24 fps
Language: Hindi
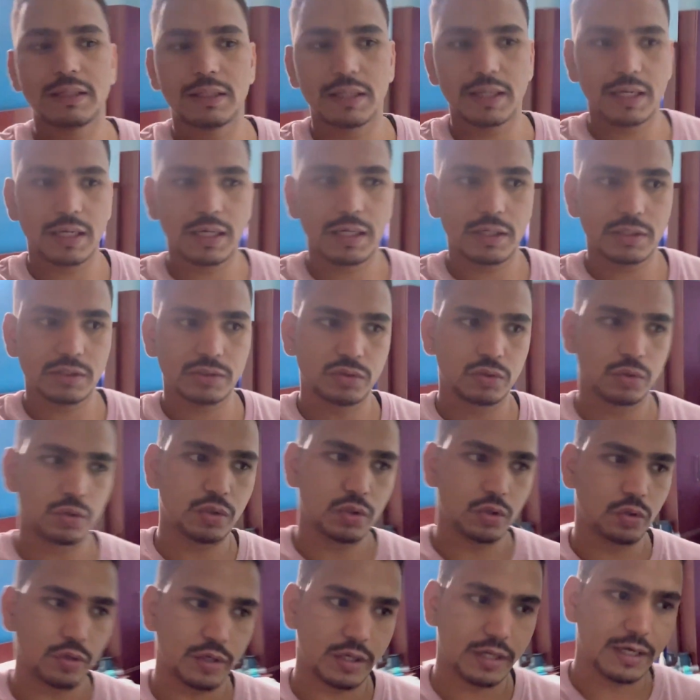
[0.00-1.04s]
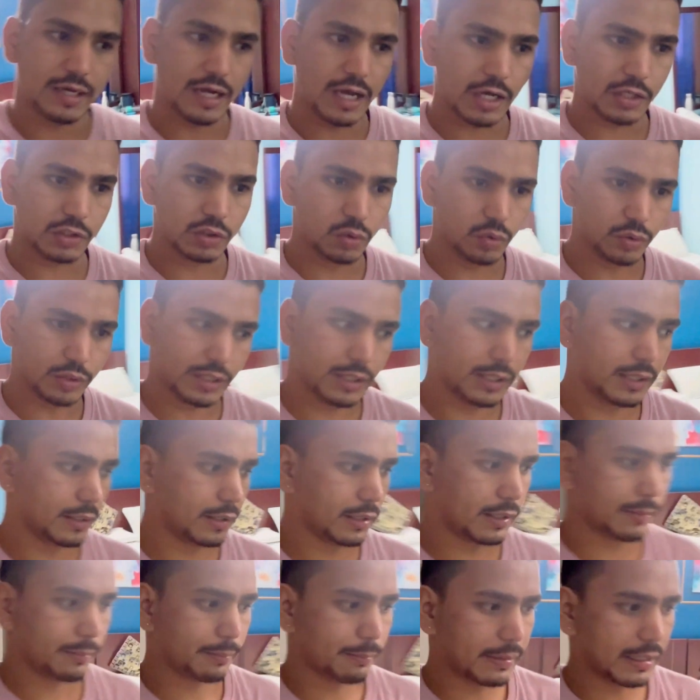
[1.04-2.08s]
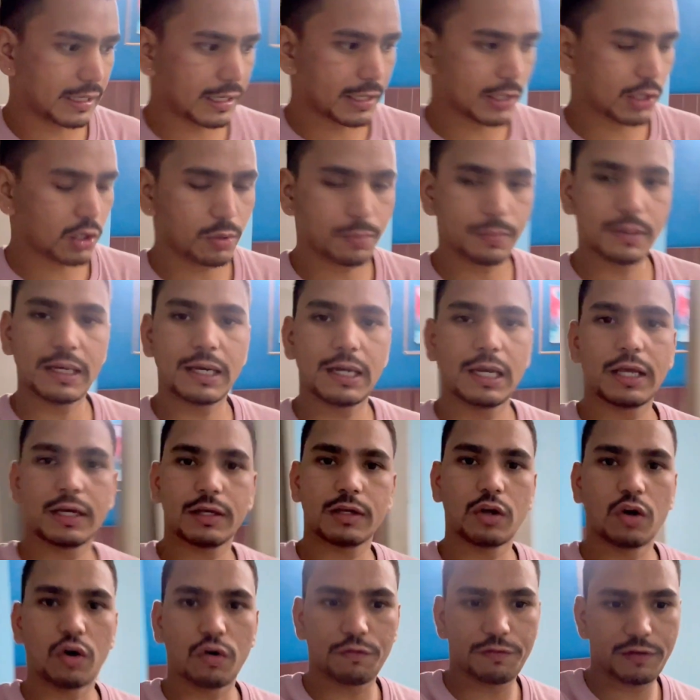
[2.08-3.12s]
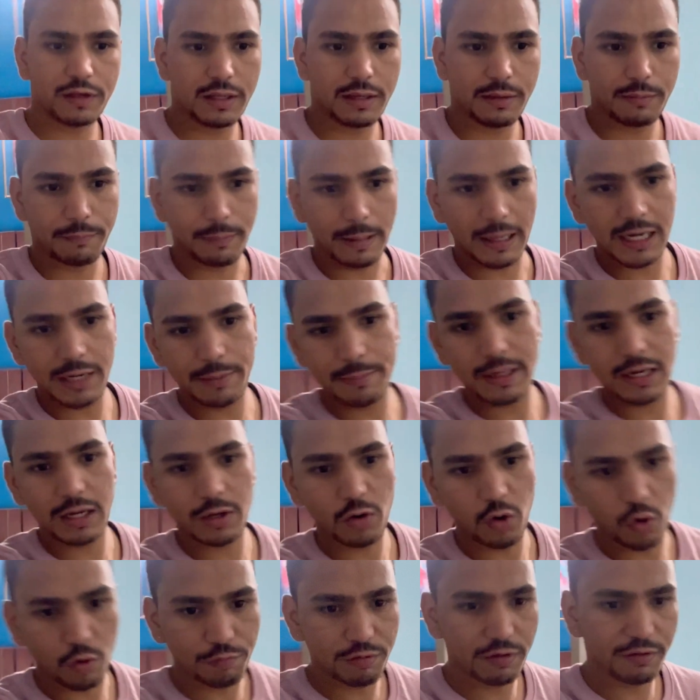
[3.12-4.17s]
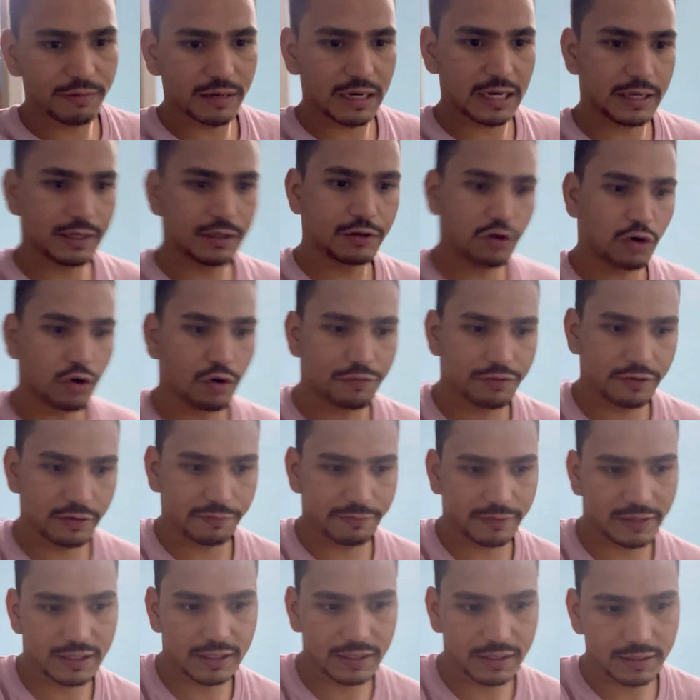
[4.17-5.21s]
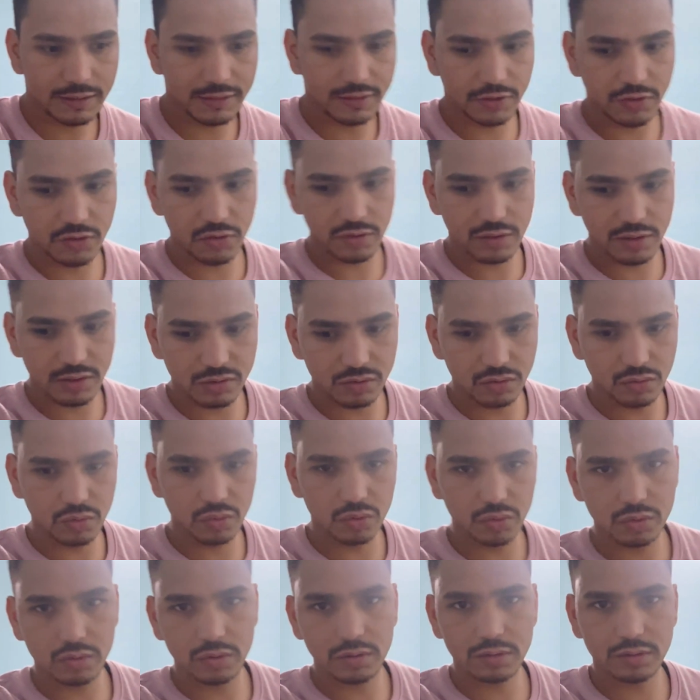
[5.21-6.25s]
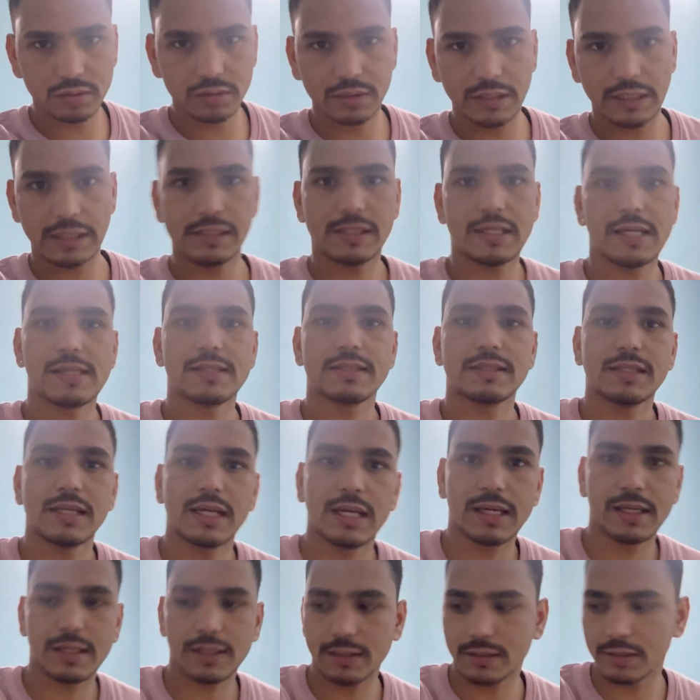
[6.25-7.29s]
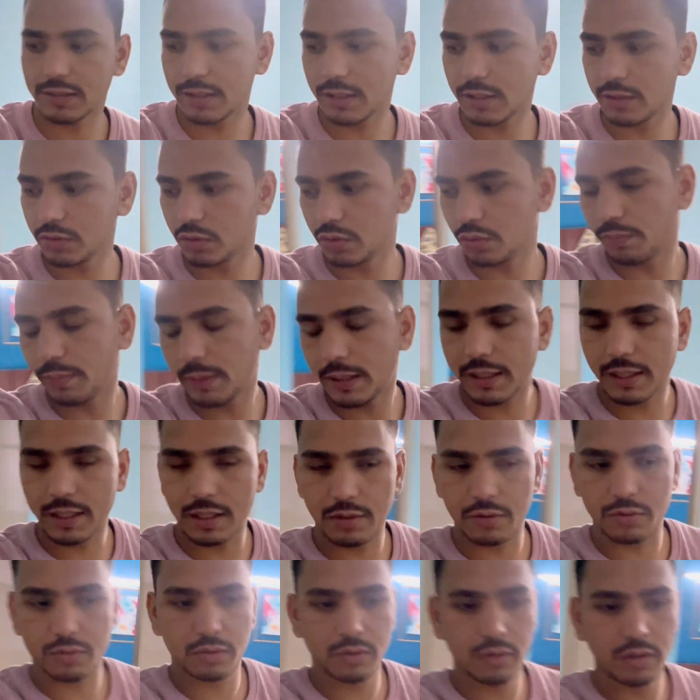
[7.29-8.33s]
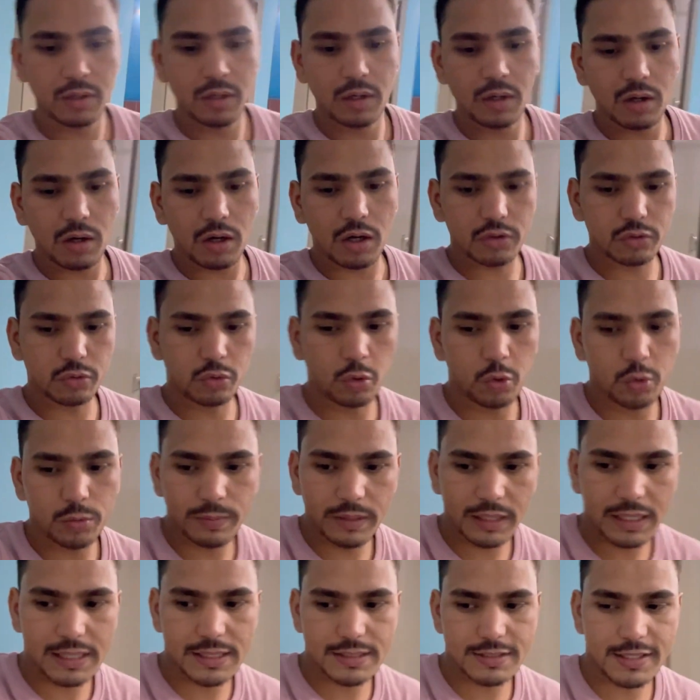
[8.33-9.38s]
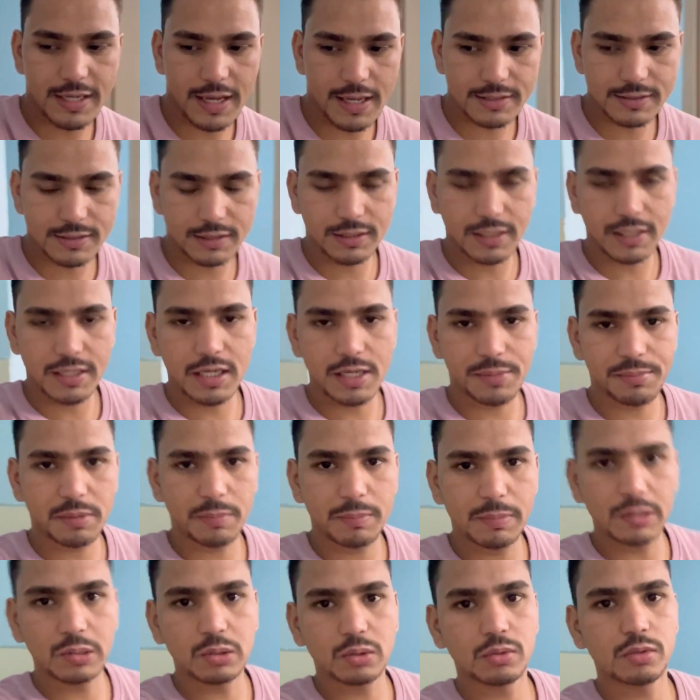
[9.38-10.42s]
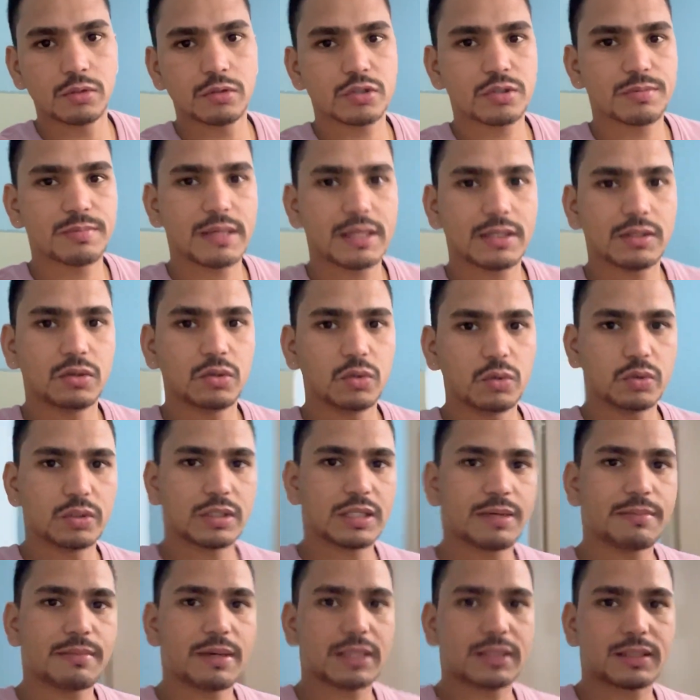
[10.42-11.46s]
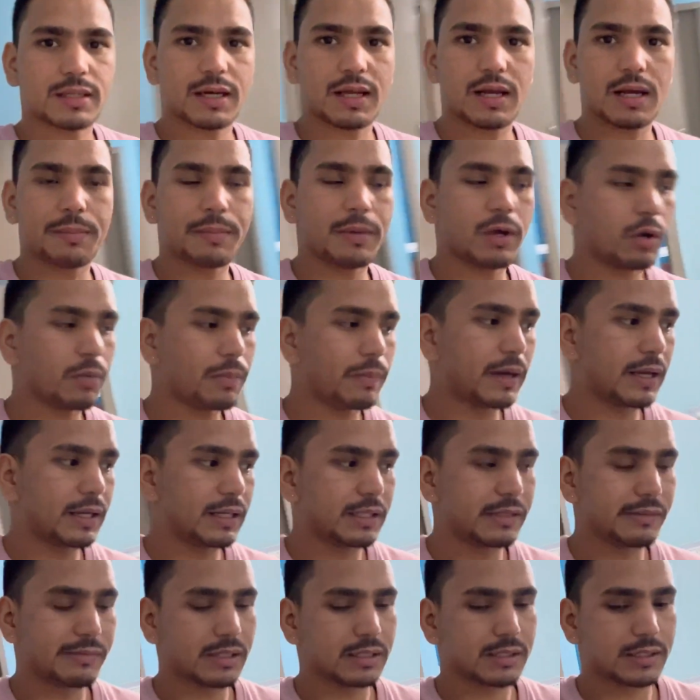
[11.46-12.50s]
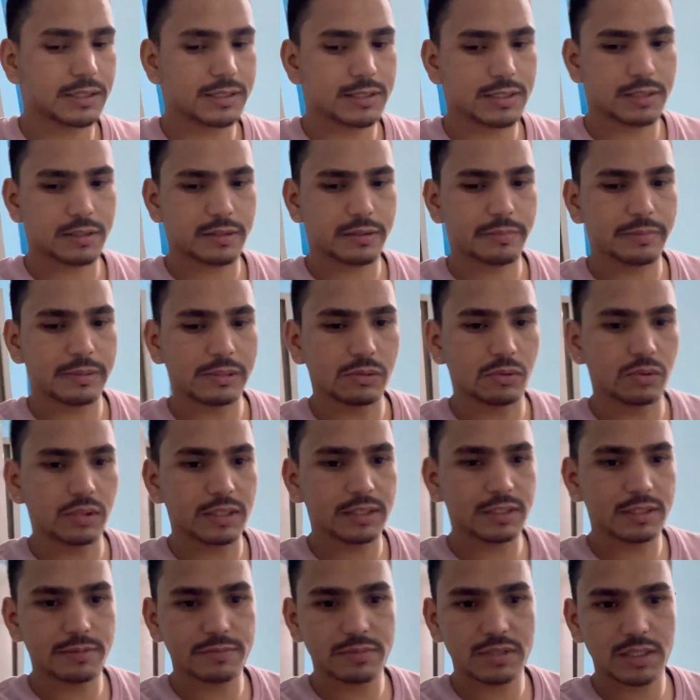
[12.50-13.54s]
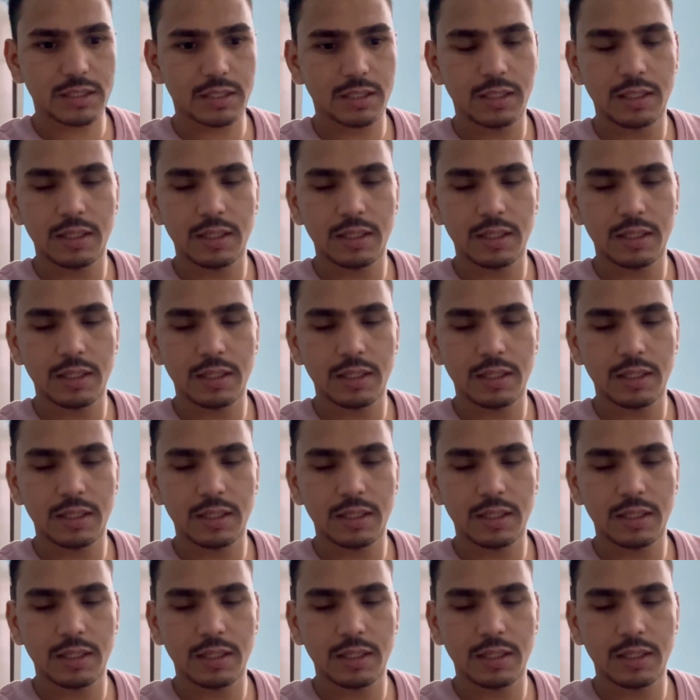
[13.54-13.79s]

तैयार तुए तो होके नहा धो के बना रहा हूँ अपने लिए कॉफ़ी पहले मैंने कॉफ़ी बनाई कॉफ़ी फट गई थी क्योंकि दूध कल रात से ला रहा था तो फट गया वो और दूध भी गाज ऐसा था यहाँ पर बिल्कुल उसमें दूध की मात्रा कम है और पानी की मात्रा ज़्यादा है बिल्कुल एकदम से